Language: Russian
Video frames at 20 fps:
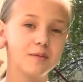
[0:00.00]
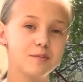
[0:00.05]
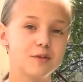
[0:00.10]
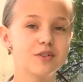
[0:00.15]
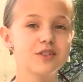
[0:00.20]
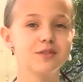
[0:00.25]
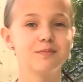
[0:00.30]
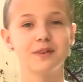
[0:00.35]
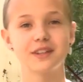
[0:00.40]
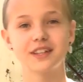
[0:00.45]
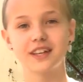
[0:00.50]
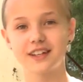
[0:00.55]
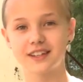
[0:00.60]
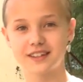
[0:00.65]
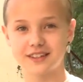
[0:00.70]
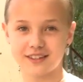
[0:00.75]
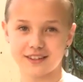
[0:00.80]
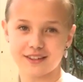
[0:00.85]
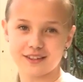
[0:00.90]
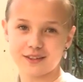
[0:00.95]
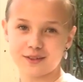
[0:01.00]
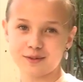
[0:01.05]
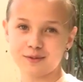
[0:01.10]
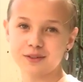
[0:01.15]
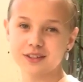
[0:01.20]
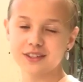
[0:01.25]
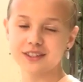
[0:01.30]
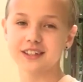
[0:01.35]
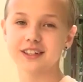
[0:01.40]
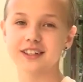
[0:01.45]
Мне очень понравилась эта
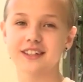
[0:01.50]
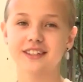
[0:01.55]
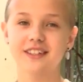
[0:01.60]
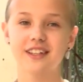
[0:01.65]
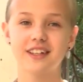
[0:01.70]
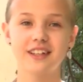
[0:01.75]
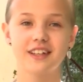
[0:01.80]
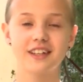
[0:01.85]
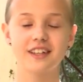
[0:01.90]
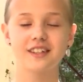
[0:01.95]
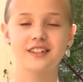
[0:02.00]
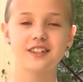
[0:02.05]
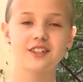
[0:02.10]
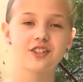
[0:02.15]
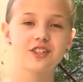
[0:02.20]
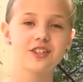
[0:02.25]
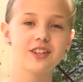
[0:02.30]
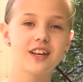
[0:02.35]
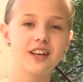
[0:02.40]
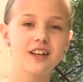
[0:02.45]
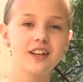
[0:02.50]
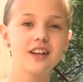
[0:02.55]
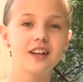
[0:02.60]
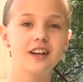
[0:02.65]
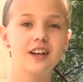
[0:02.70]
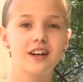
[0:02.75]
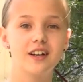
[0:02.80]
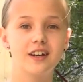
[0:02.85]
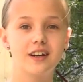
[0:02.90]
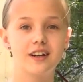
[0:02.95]
экскурсия, когда я зашла.
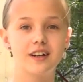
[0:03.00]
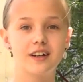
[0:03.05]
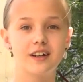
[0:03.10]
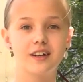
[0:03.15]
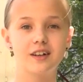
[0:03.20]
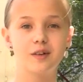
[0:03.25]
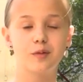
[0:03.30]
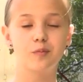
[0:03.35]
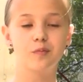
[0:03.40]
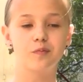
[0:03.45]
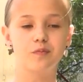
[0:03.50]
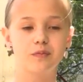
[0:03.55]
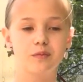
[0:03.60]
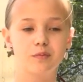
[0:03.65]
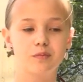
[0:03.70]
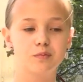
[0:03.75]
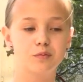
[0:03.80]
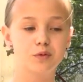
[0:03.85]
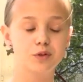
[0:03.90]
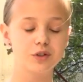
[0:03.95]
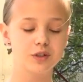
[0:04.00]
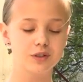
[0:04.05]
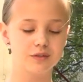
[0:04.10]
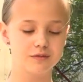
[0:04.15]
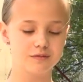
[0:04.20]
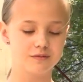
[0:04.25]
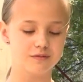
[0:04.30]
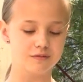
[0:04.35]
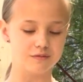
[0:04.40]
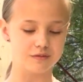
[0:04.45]
мой
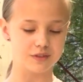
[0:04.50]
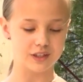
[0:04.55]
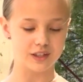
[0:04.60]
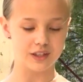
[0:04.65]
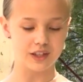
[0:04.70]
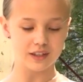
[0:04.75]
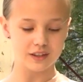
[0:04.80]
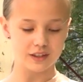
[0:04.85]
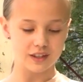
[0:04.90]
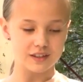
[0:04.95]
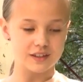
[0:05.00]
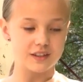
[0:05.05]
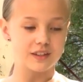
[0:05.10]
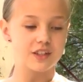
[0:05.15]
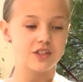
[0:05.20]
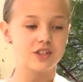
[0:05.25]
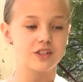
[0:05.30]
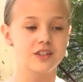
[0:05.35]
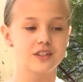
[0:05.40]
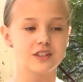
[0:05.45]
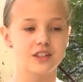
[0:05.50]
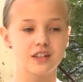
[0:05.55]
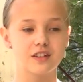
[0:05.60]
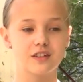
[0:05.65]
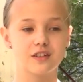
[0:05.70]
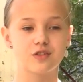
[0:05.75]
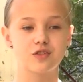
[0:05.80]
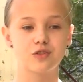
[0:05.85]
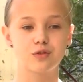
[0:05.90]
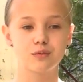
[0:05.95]
взгляд. Я даже не
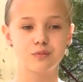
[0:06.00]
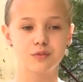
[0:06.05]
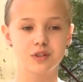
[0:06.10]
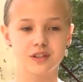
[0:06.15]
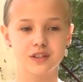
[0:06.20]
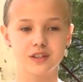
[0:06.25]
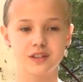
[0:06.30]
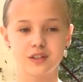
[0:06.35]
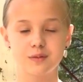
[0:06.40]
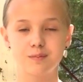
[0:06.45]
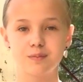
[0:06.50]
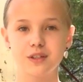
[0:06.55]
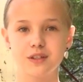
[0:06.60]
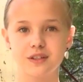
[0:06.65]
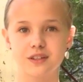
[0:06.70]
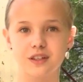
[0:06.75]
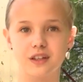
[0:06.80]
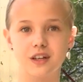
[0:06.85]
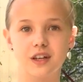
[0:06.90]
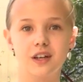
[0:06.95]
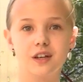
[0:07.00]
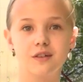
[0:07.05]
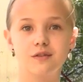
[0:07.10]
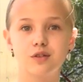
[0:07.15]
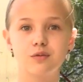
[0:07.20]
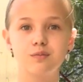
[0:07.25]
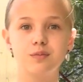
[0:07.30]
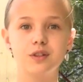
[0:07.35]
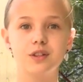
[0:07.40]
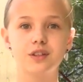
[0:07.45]
знала, за что мне зацепиться.
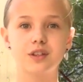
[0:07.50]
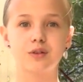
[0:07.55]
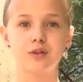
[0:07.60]
Все было